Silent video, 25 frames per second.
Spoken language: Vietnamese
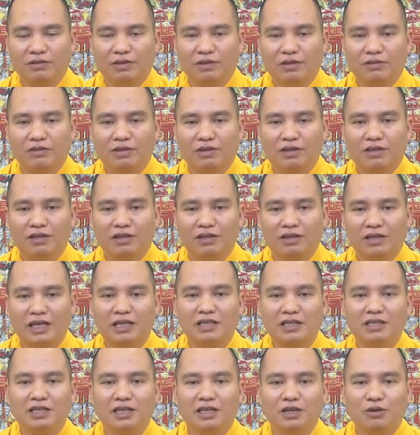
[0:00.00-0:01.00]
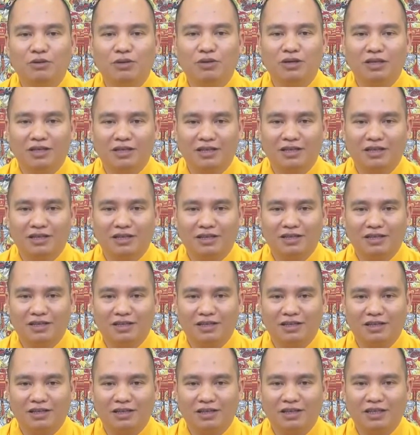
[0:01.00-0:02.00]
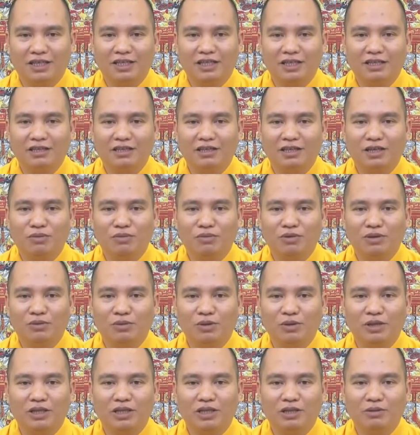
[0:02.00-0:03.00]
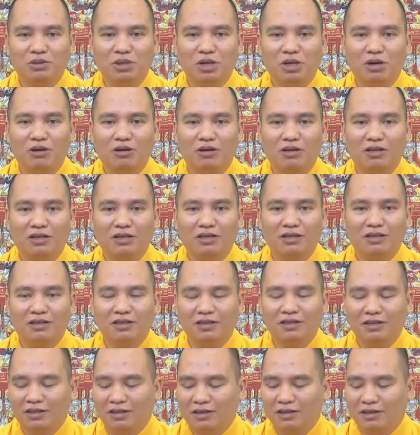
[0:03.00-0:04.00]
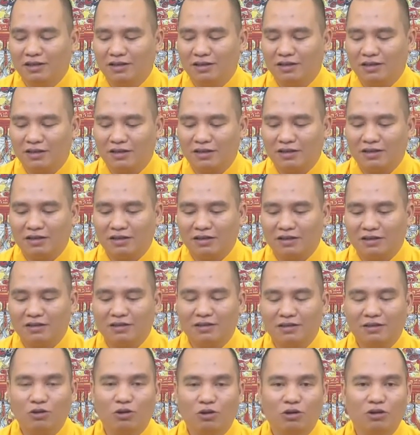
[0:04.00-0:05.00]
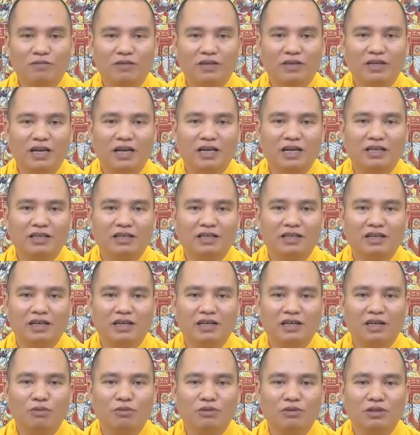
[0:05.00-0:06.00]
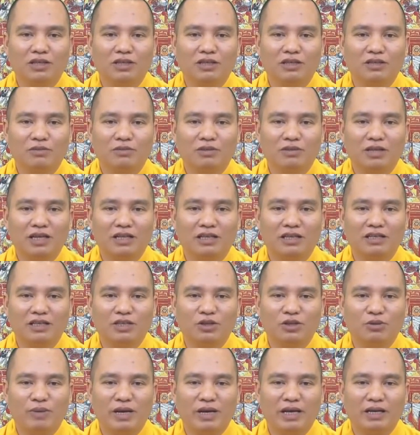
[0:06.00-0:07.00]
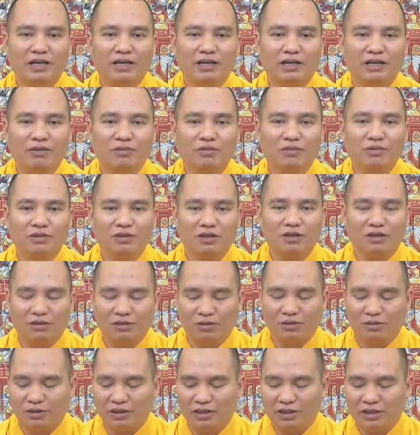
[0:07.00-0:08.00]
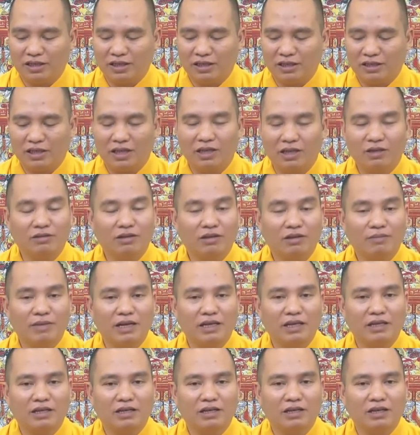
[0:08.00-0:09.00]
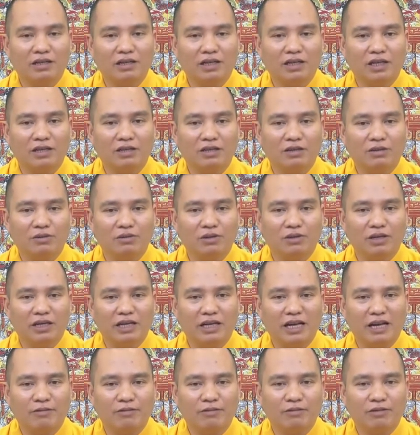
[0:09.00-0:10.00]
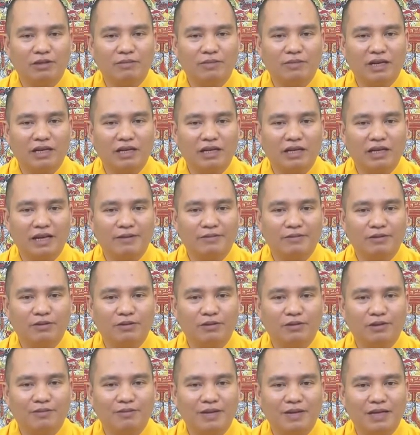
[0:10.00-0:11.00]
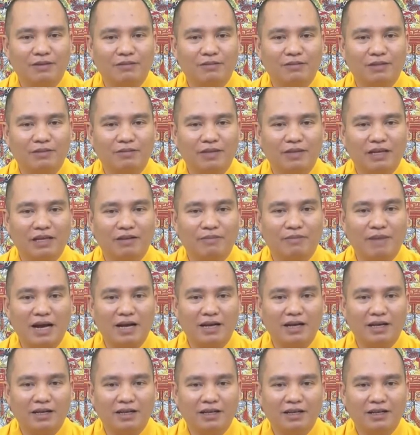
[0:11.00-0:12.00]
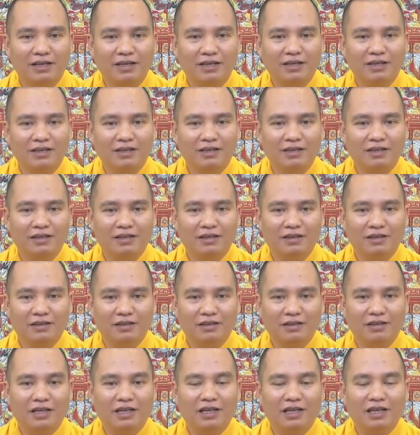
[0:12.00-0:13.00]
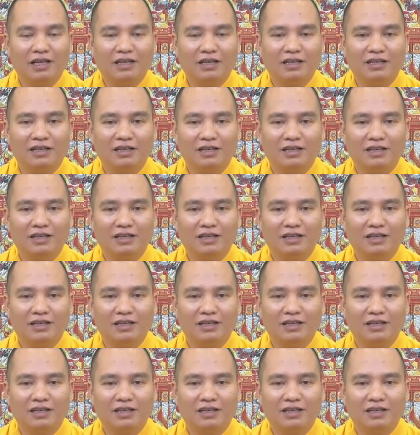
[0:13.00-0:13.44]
giống như cánh diều á ở trên hư không tùy theo gió nó ờ, thổi về đằng gì đằng đông thì chúng ta dìu bay đằng đông gió thổi sang đằng tây chúng ta bay sang đằng tây gió thổi đằng nam chúng ta bay đằng nam gió thổi đằng bắc chúng ta bay đằng bắc như thế là